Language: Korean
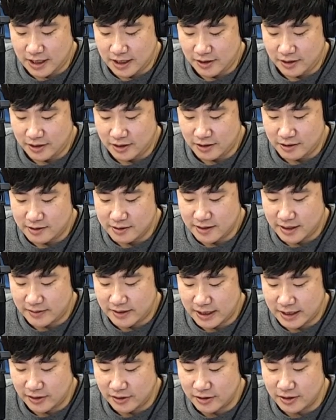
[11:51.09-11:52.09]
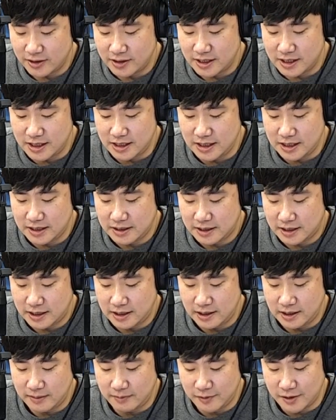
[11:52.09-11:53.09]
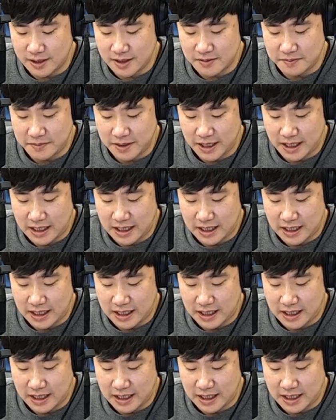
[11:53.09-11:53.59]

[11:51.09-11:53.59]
연결 상황이 어떨지 기대해 보겠습니다.